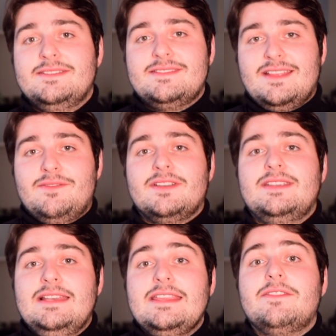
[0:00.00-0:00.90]
ist einfach
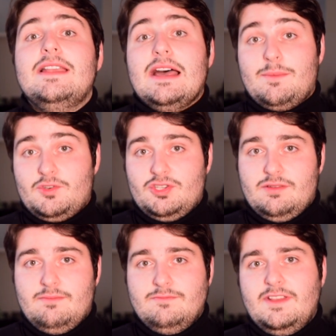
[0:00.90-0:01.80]
die Lichtquelle abschirmen.